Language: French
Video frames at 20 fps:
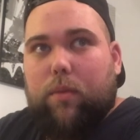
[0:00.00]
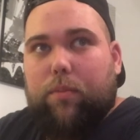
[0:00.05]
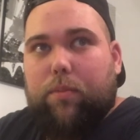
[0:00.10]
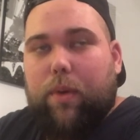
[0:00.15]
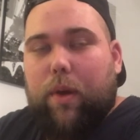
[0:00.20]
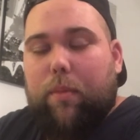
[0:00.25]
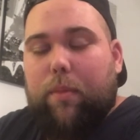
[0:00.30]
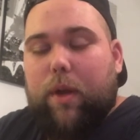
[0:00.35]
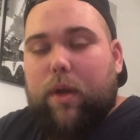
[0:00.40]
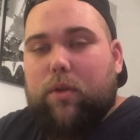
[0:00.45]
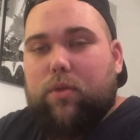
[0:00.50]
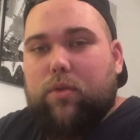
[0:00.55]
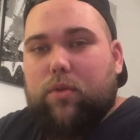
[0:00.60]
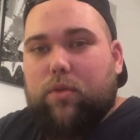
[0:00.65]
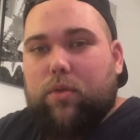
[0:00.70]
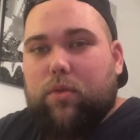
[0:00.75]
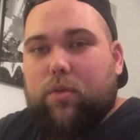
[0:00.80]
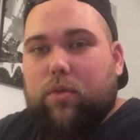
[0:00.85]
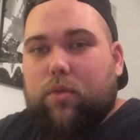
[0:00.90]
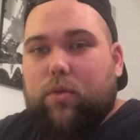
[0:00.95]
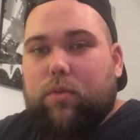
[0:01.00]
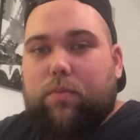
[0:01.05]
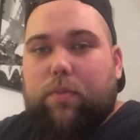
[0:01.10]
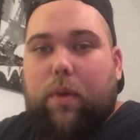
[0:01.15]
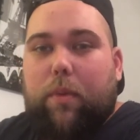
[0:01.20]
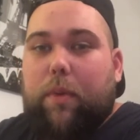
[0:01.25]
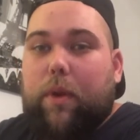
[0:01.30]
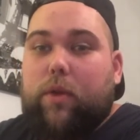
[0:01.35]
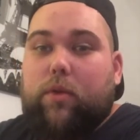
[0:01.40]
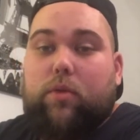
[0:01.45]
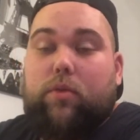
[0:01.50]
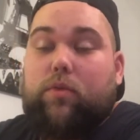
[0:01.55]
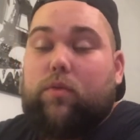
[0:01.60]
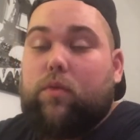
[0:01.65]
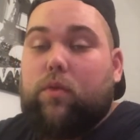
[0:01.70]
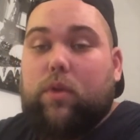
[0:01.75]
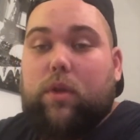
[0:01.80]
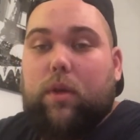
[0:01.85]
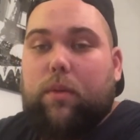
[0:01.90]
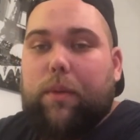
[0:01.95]
pas mal de pas mal de
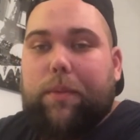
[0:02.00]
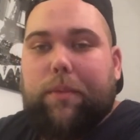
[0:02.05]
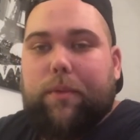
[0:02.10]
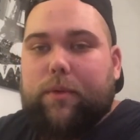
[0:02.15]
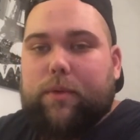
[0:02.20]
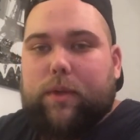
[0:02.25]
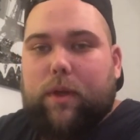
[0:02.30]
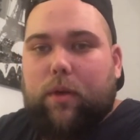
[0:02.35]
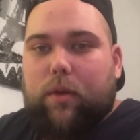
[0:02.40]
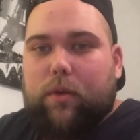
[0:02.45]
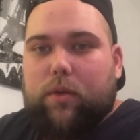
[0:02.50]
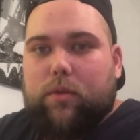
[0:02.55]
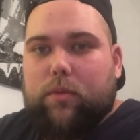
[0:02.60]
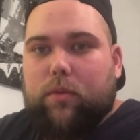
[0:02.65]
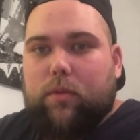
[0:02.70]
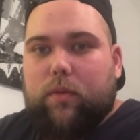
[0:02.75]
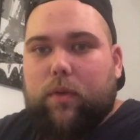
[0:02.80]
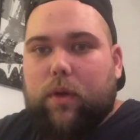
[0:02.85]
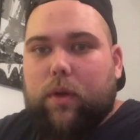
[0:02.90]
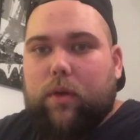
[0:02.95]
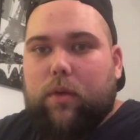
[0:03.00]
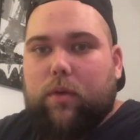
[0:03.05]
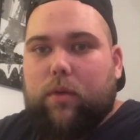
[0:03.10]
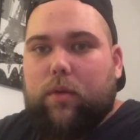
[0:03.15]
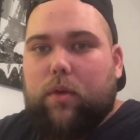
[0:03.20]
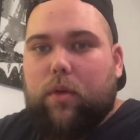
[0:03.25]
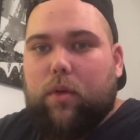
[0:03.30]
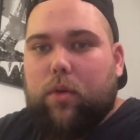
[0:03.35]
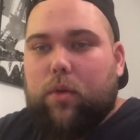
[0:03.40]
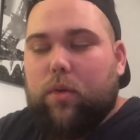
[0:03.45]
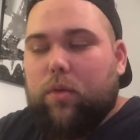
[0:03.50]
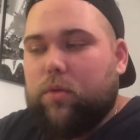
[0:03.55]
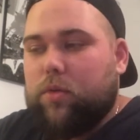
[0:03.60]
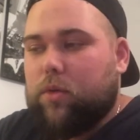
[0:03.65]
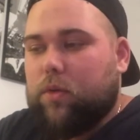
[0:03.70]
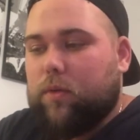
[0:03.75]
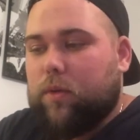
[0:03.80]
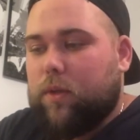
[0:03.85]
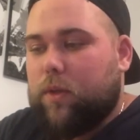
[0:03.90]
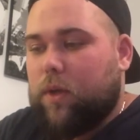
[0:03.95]
nouveautés mais bon ça rose enfin encore heureux j'ai
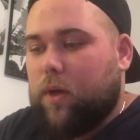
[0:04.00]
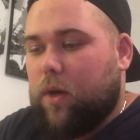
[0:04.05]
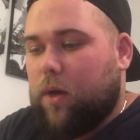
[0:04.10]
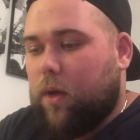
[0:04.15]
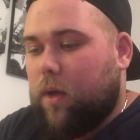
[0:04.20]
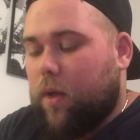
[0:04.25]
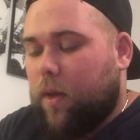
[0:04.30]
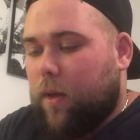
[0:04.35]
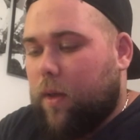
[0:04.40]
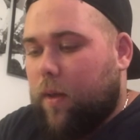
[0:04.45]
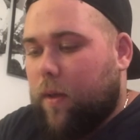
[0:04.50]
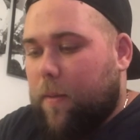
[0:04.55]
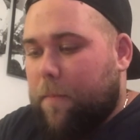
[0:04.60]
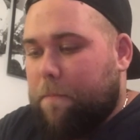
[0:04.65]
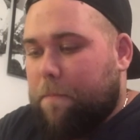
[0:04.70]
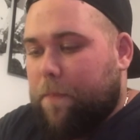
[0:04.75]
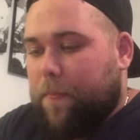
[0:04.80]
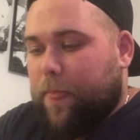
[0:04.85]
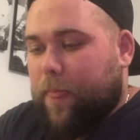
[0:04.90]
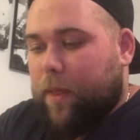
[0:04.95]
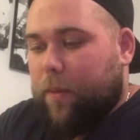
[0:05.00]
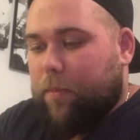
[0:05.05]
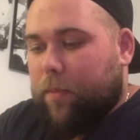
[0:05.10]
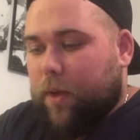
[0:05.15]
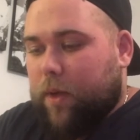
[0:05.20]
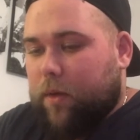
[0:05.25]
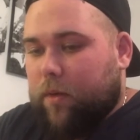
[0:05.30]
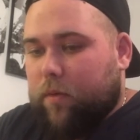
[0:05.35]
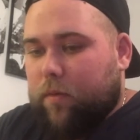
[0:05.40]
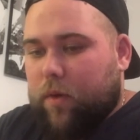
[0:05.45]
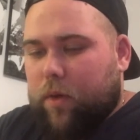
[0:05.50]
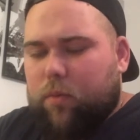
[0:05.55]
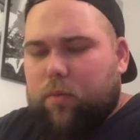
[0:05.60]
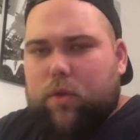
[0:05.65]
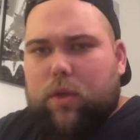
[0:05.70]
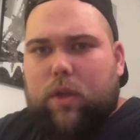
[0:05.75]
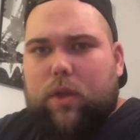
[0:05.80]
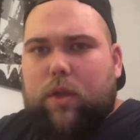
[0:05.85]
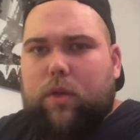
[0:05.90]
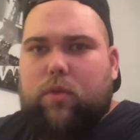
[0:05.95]
envie de dire mais euh, vraiment
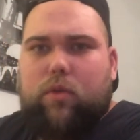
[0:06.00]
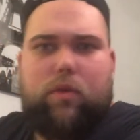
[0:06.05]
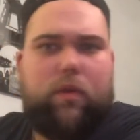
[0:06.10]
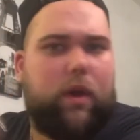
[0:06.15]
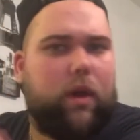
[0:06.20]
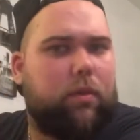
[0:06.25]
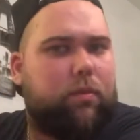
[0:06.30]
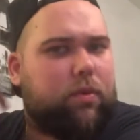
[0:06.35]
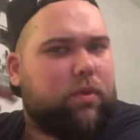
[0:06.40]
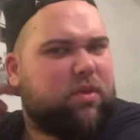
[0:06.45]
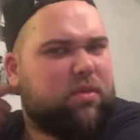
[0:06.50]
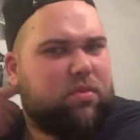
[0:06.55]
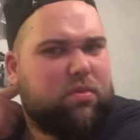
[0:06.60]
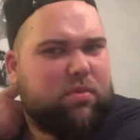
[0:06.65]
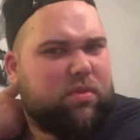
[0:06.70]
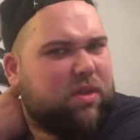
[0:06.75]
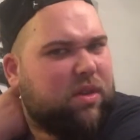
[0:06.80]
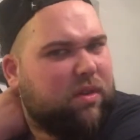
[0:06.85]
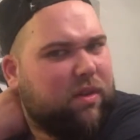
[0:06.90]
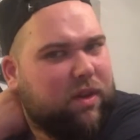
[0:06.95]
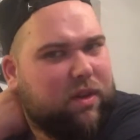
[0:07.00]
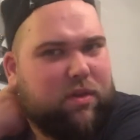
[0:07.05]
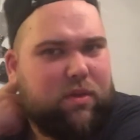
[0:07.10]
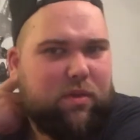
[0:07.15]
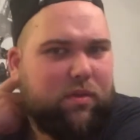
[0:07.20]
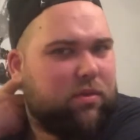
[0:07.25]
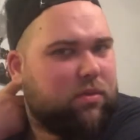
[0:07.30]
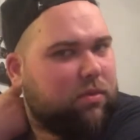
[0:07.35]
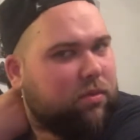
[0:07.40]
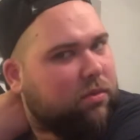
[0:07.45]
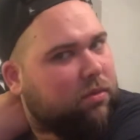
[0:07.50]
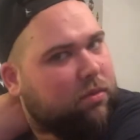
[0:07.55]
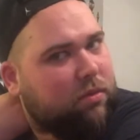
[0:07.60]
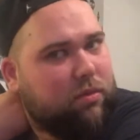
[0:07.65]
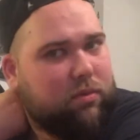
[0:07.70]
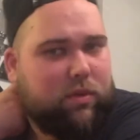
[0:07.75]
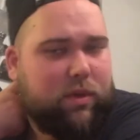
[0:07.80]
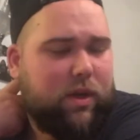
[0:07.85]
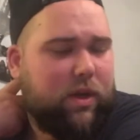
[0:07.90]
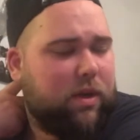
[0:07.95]
des découvertes, parce que c'est vrai que quand
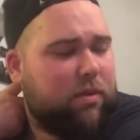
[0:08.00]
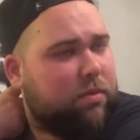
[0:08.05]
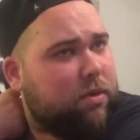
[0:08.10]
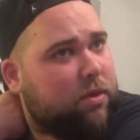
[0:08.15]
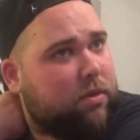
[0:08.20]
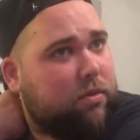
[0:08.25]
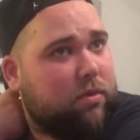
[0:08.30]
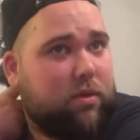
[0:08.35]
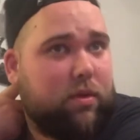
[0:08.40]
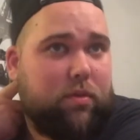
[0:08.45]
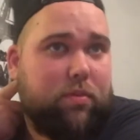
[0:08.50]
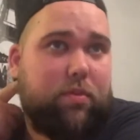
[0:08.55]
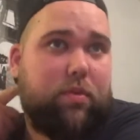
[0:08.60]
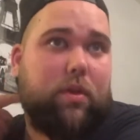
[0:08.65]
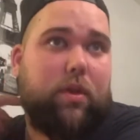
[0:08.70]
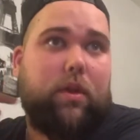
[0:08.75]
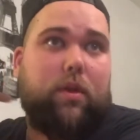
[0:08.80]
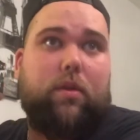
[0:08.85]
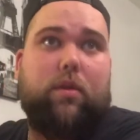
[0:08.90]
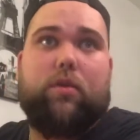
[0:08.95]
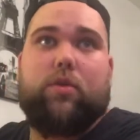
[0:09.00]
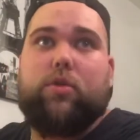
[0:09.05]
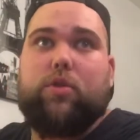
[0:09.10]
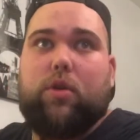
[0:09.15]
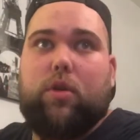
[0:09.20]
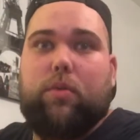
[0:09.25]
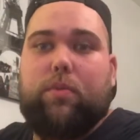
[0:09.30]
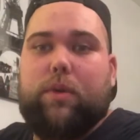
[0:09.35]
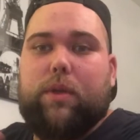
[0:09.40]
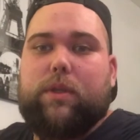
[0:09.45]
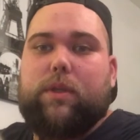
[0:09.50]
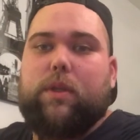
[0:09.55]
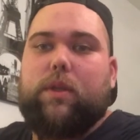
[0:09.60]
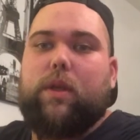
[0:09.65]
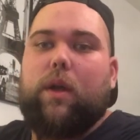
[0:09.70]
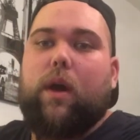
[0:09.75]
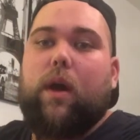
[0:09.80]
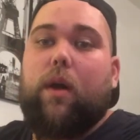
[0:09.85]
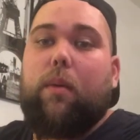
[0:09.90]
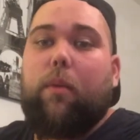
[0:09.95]
on, a l'habitude un peu d'être en shop,
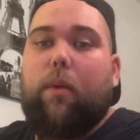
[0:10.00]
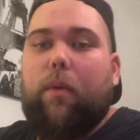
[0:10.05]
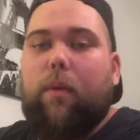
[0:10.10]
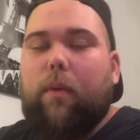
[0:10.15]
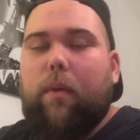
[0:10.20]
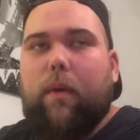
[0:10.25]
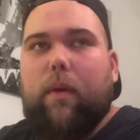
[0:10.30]
etc., bon,